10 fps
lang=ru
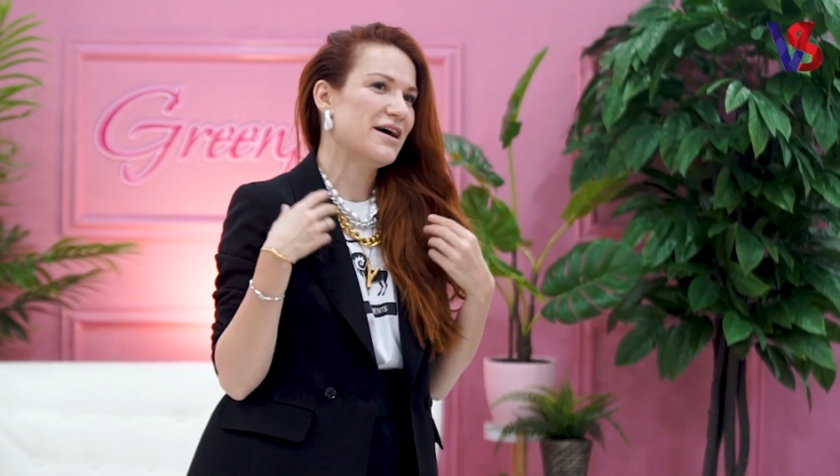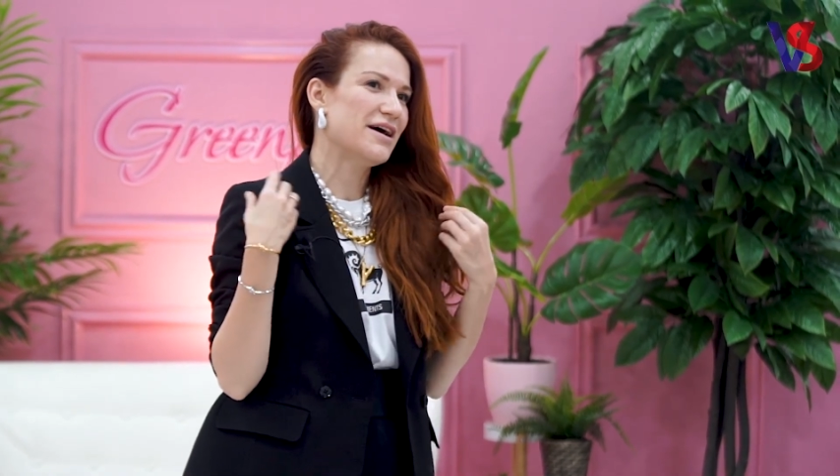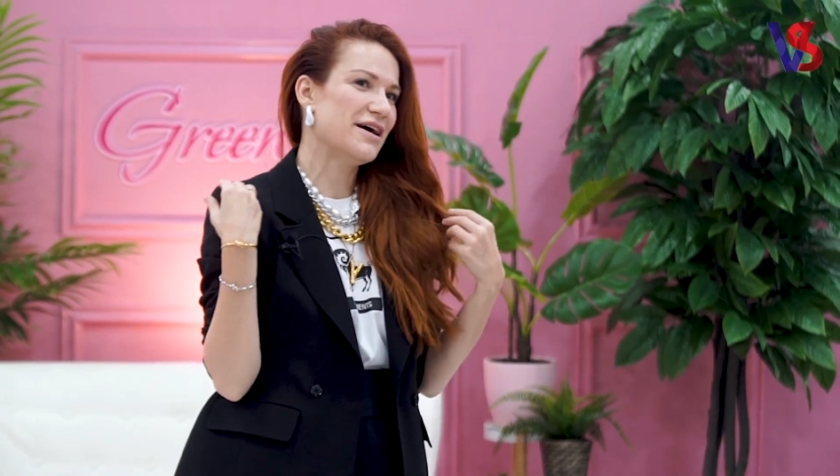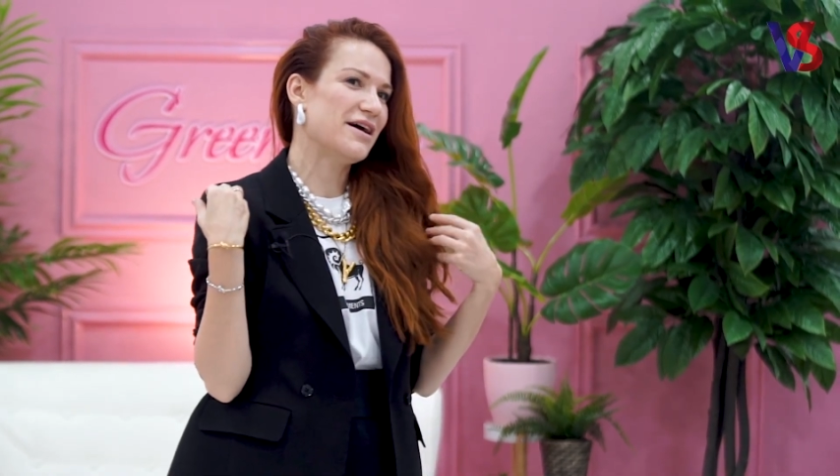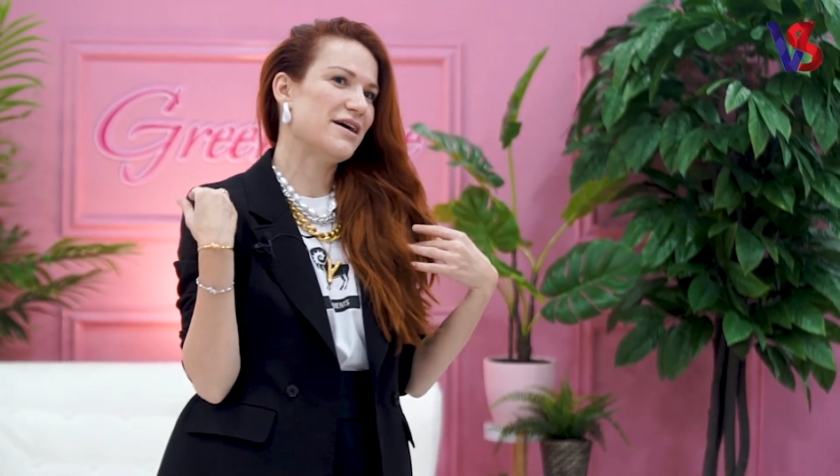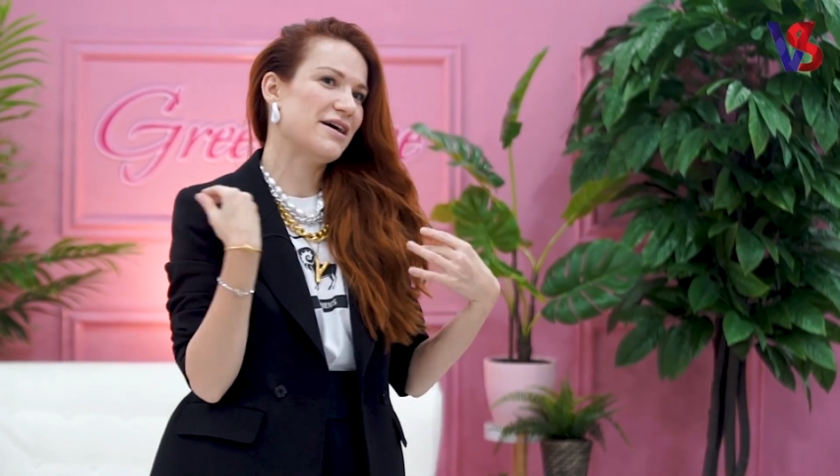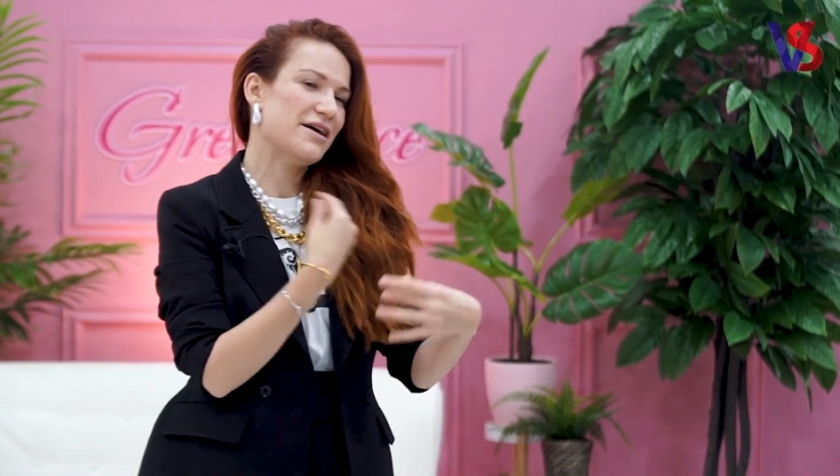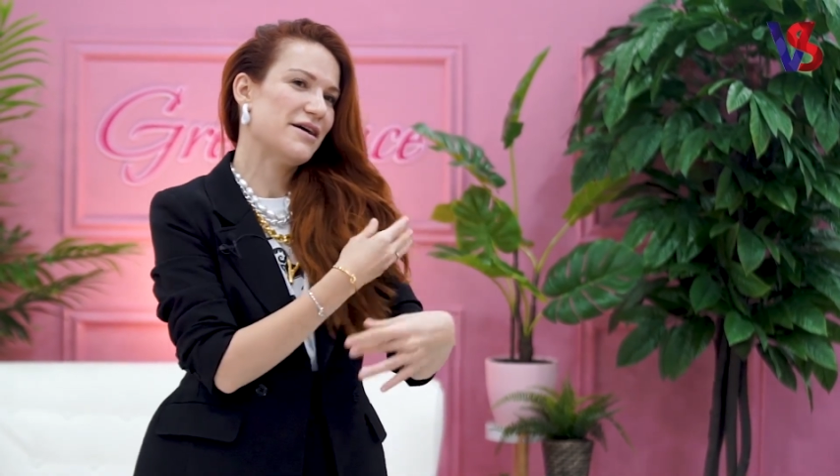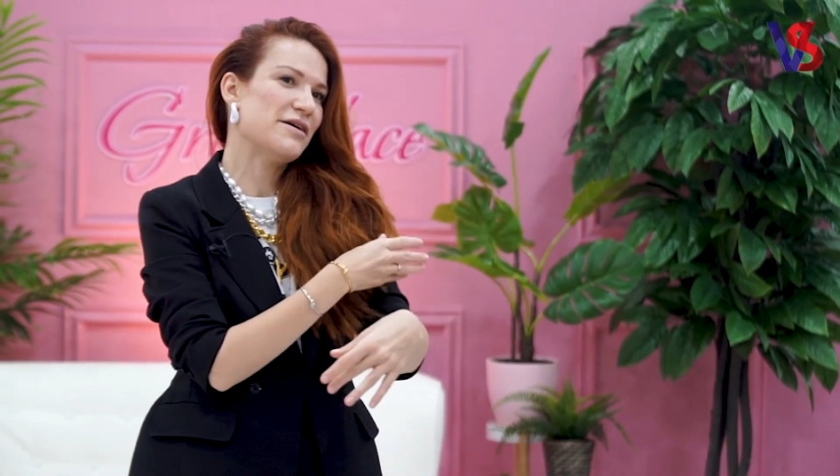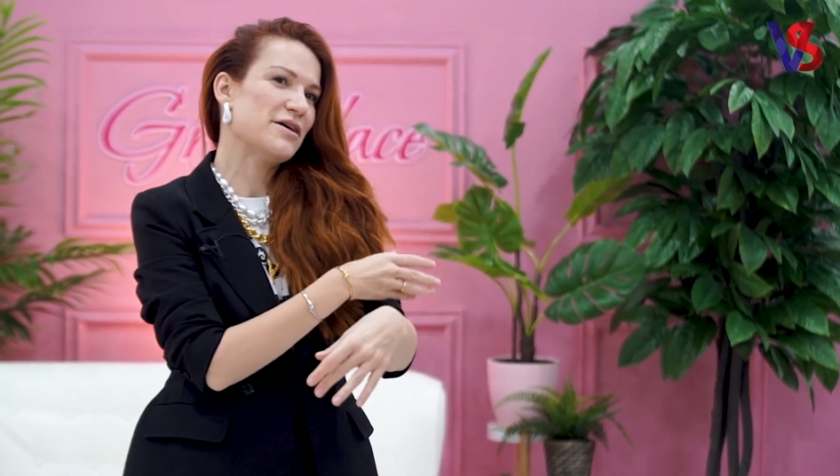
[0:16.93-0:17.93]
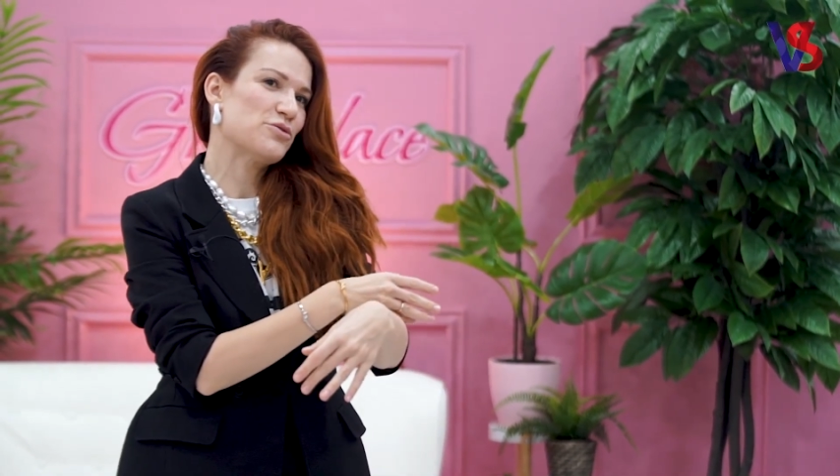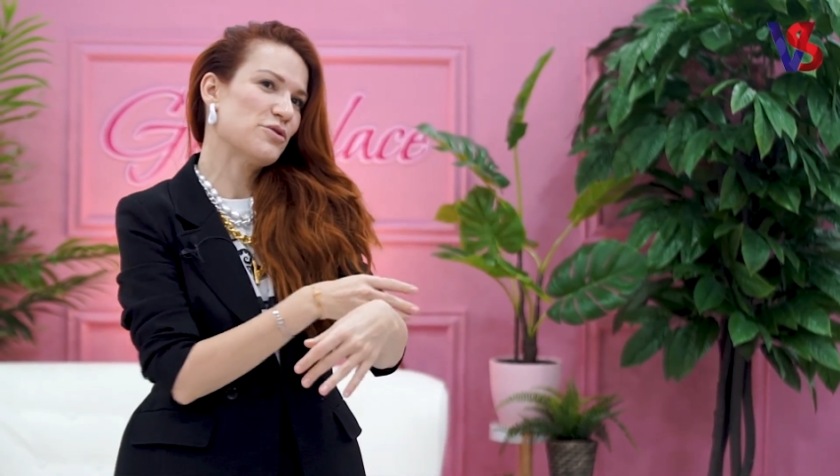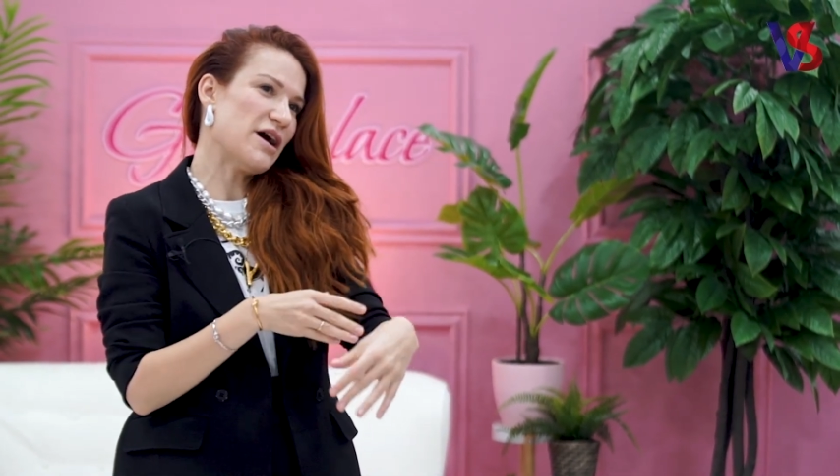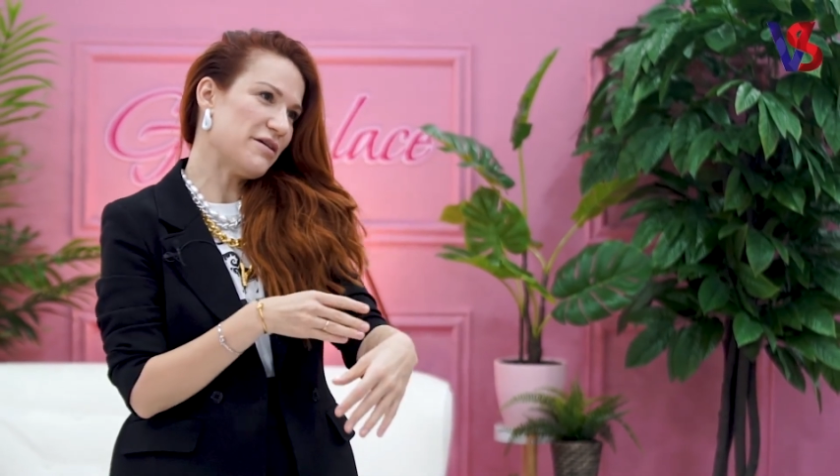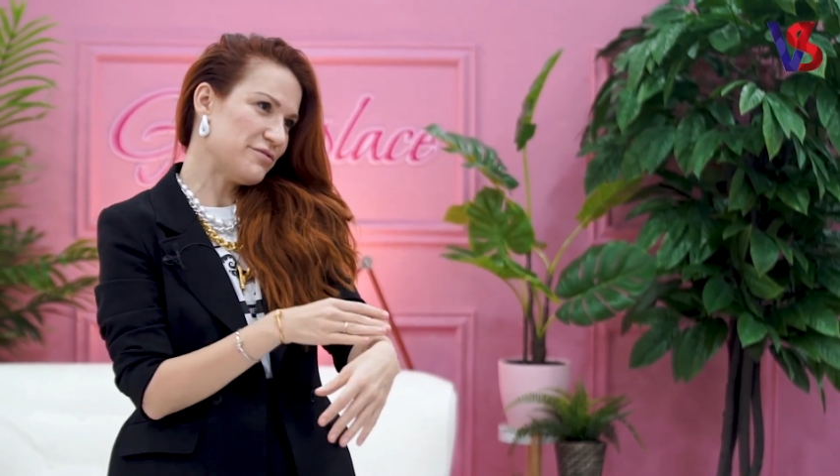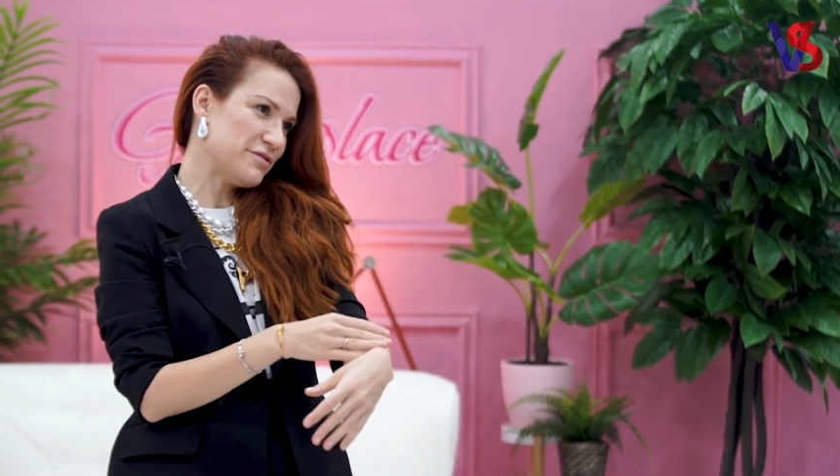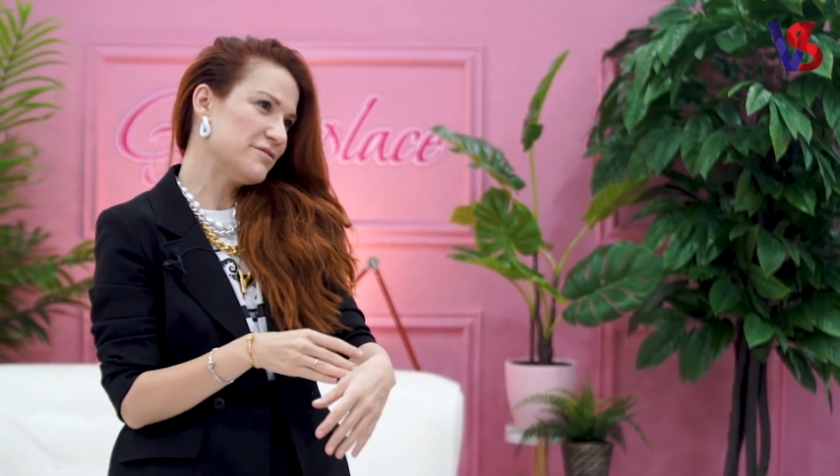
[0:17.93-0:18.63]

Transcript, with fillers: а, рукав